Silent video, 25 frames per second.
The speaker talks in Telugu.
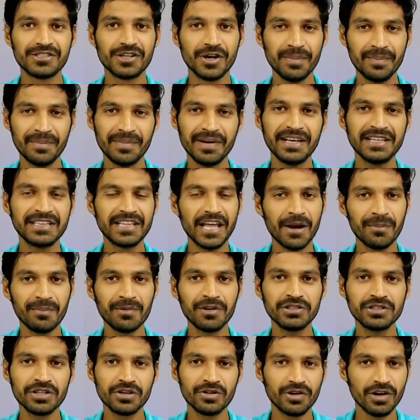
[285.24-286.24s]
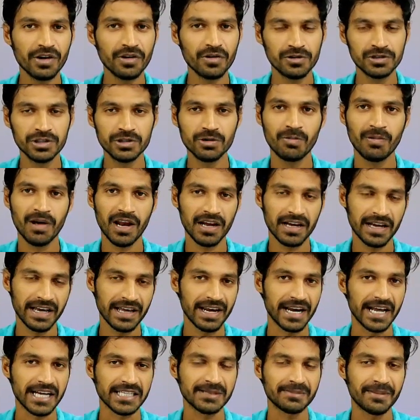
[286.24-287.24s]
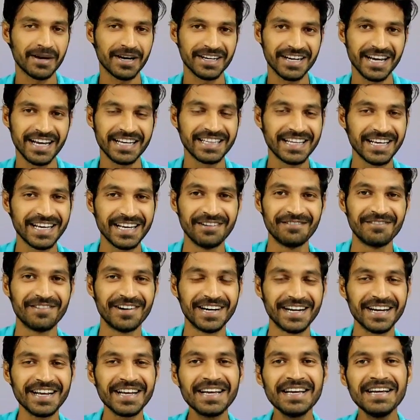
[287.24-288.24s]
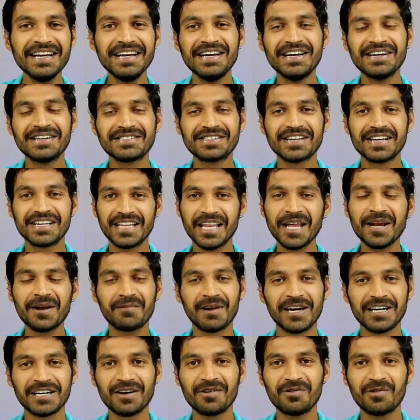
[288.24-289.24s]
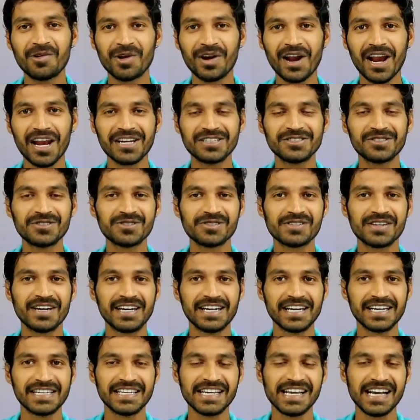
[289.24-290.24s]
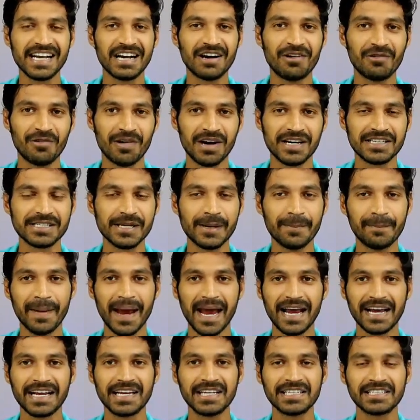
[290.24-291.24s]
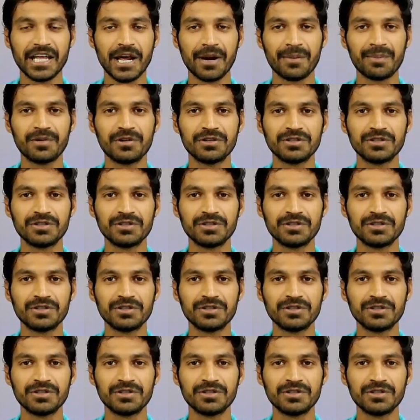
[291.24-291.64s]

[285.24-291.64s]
సో మీ తరపు నుంచి కూడా కొంచెం వాళ్ళకి రెస్పెక్ట్ అయితే ఇవ్వండి సో ఇదనమాట ఓవరాల్గా చూసినట్టయితే ఈ యొక్క వాట్సాప్ బ్యాంకింగ్ తరపు